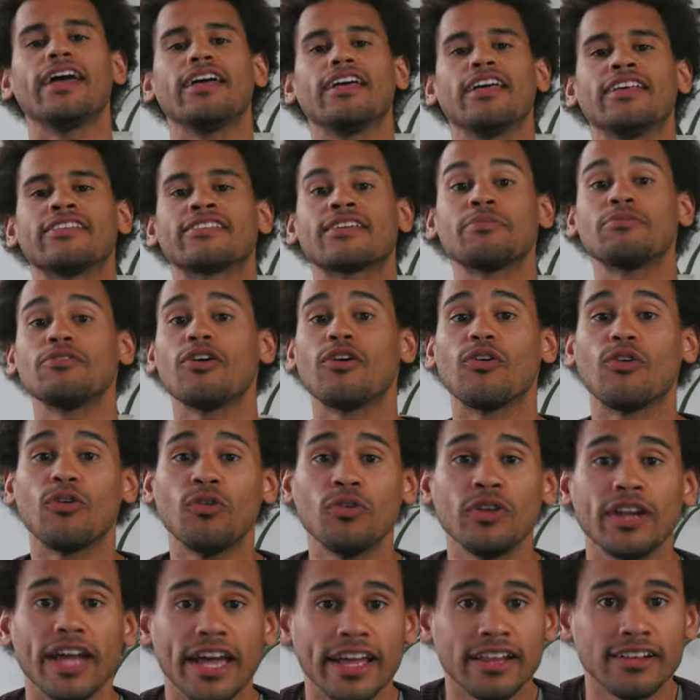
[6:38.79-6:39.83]
Es gibt noch
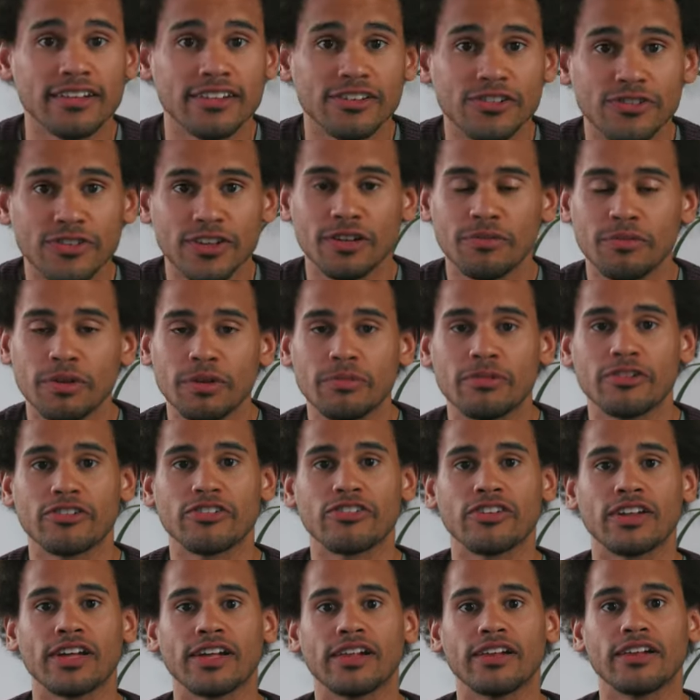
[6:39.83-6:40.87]
unendlich viele
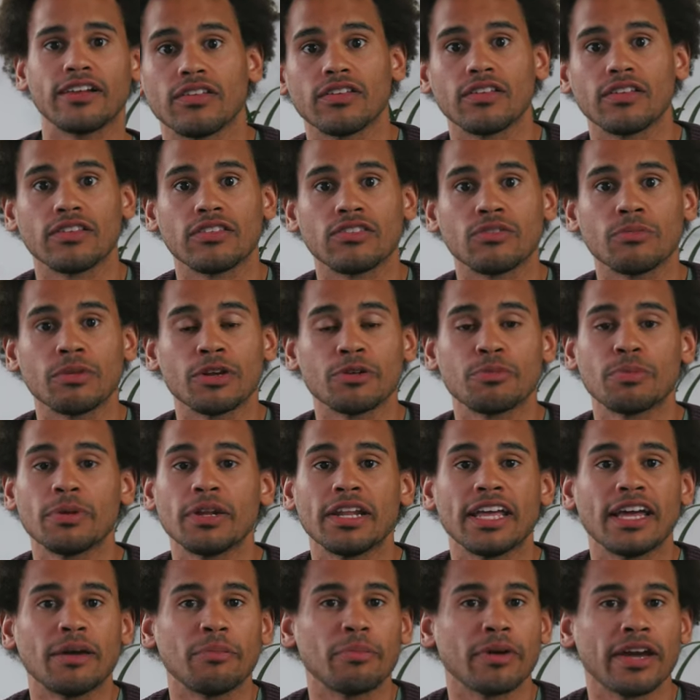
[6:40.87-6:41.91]
Bibelstellen, zum Beispiel in
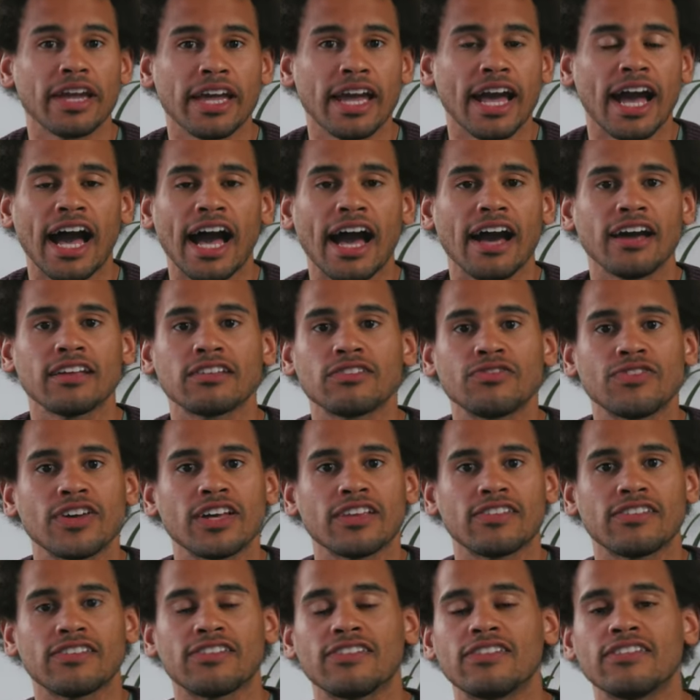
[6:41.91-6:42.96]
Hebräer 8,
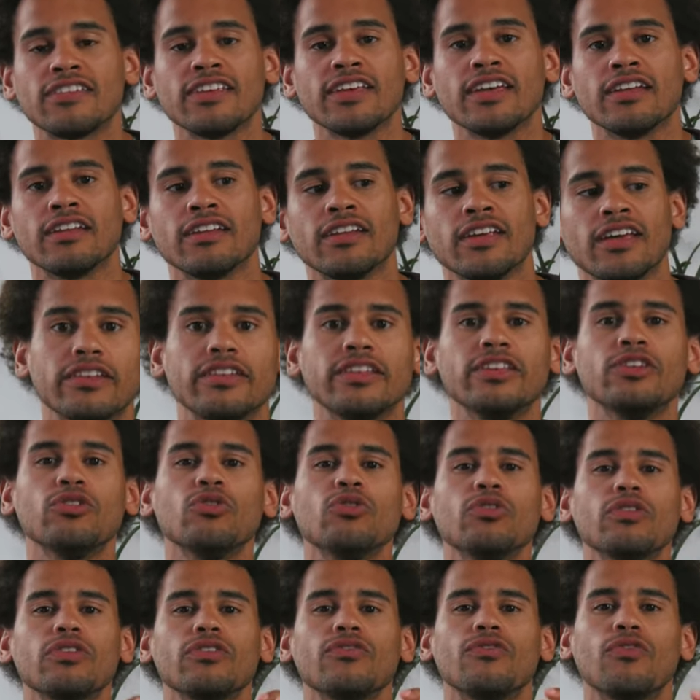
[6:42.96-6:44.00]
Vers 10. Die
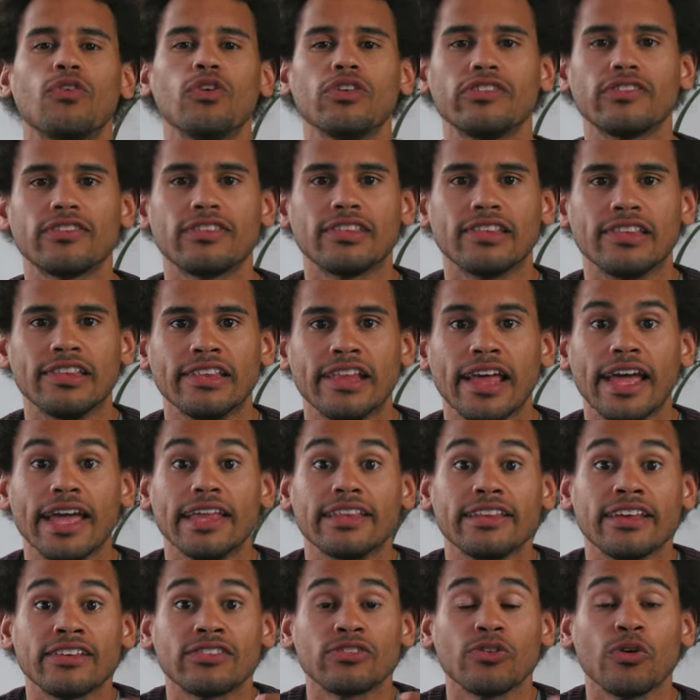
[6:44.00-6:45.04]
Juden wussten,
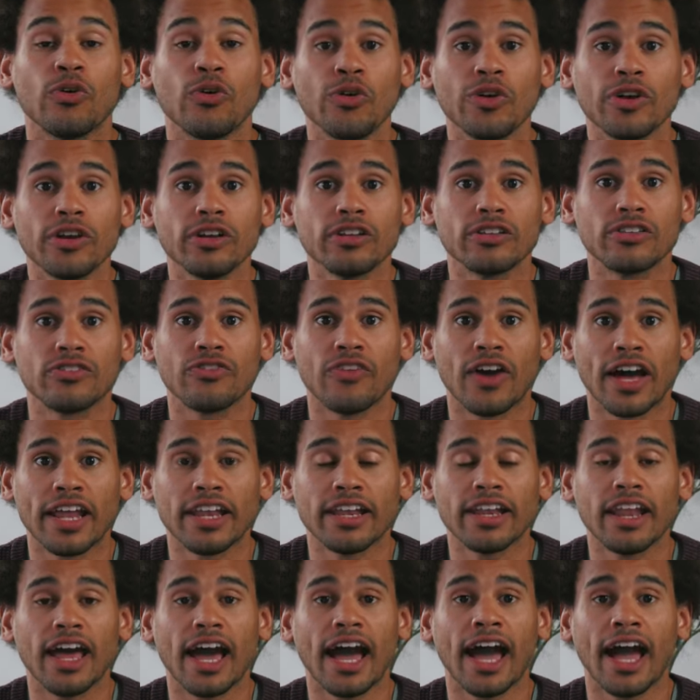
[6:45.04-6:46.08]
dass
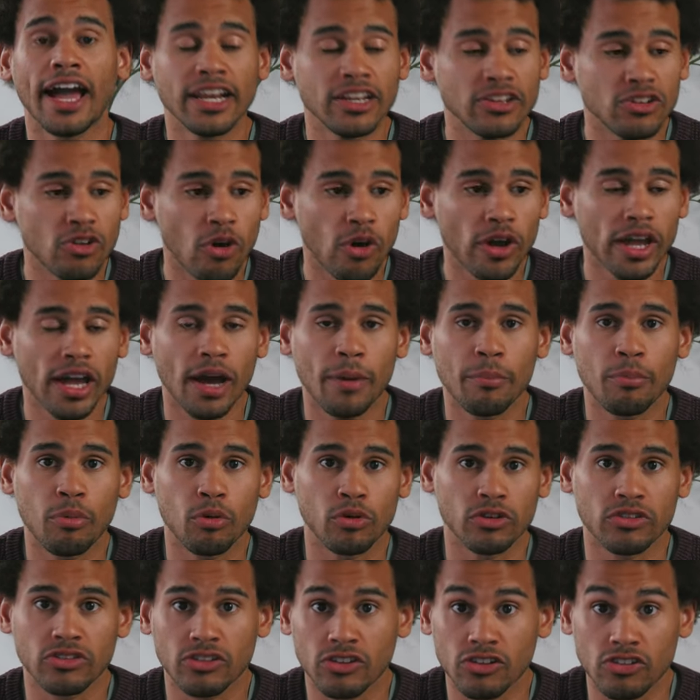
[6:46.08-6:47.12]
irgendwann ein neuer
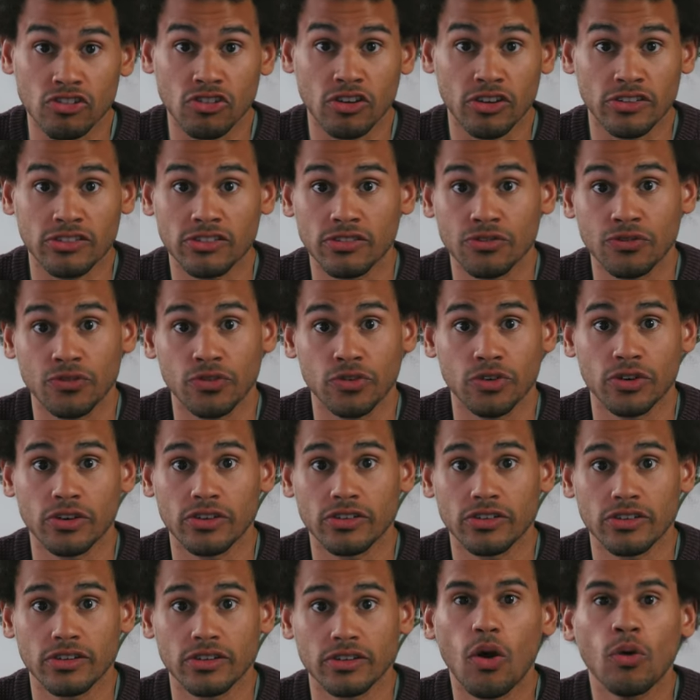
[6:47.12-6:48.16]
Bund geschlossen
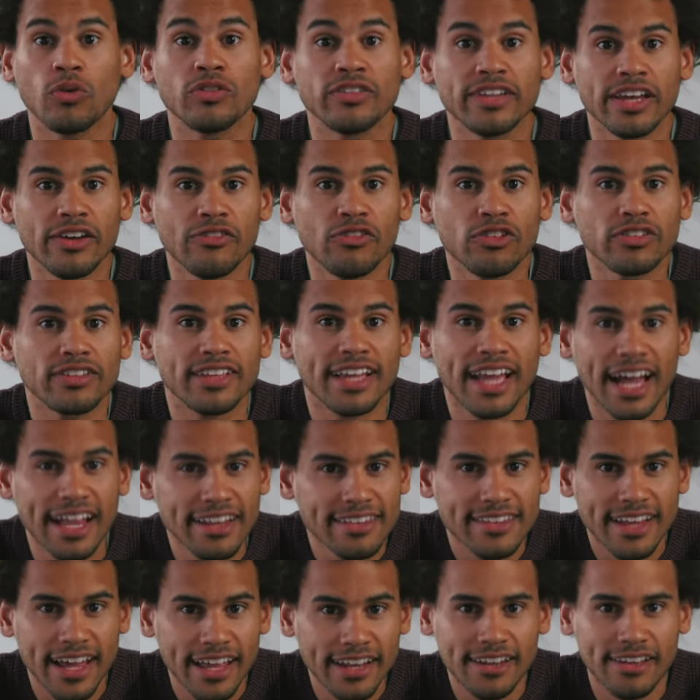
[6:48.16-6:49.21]
wird. Und der wird
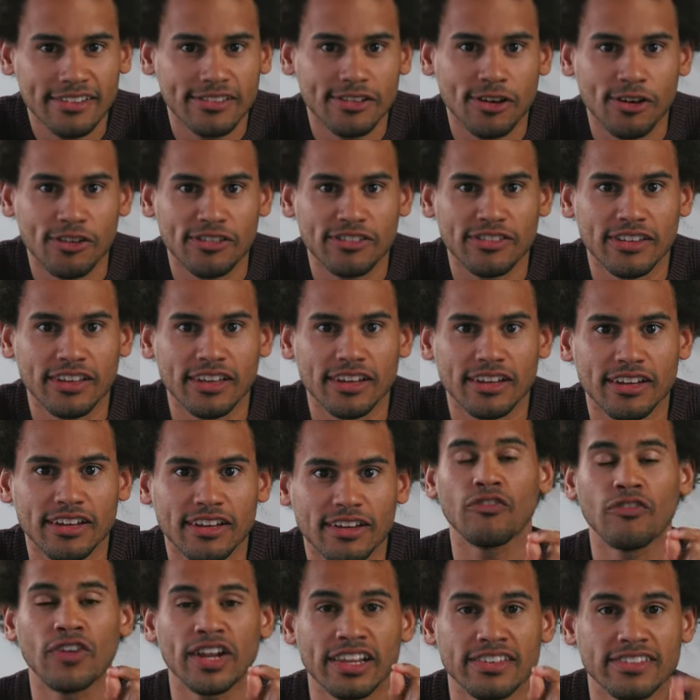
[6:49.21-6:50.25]
ganz anders aussehen,
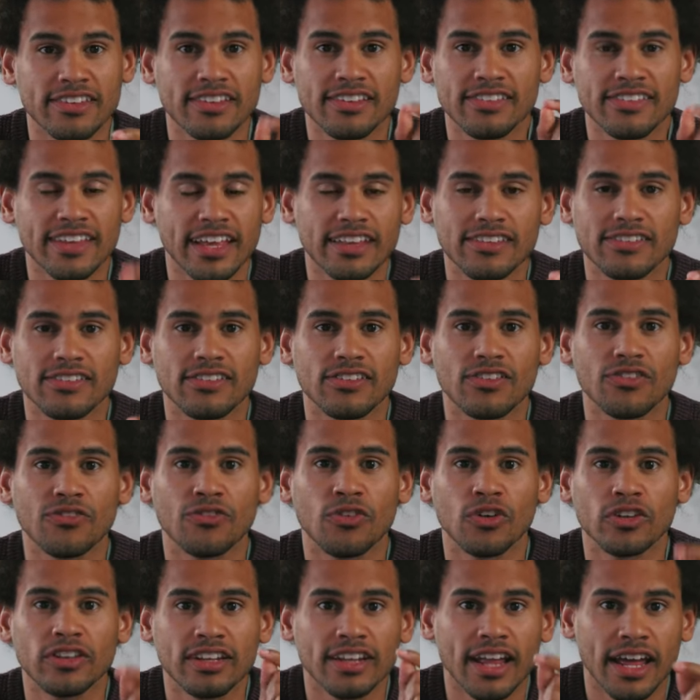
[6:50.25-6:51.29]
weil das Gesetz
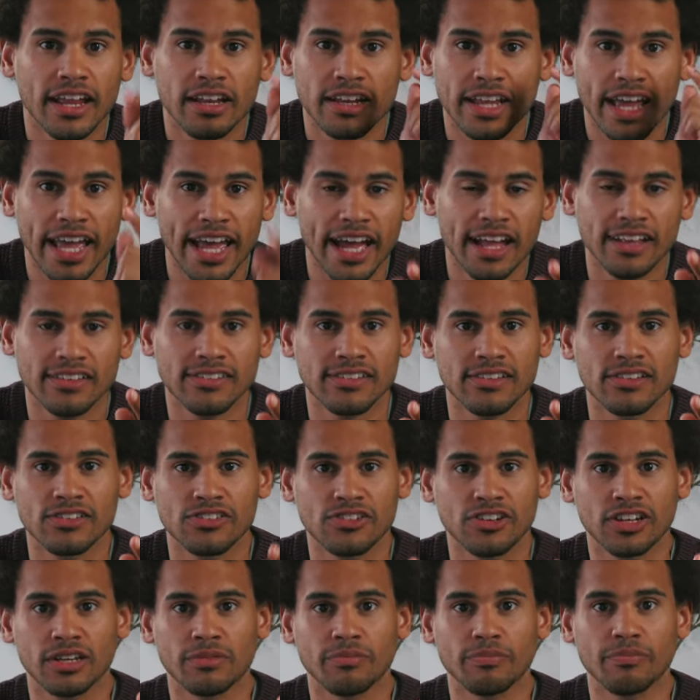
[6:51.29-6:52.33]
wird in dein Herz
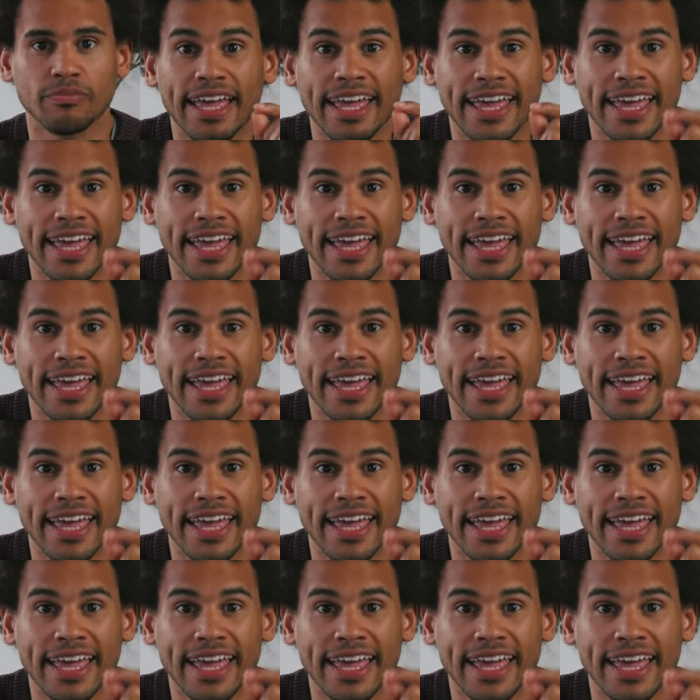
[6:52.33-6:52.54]
geschrieben.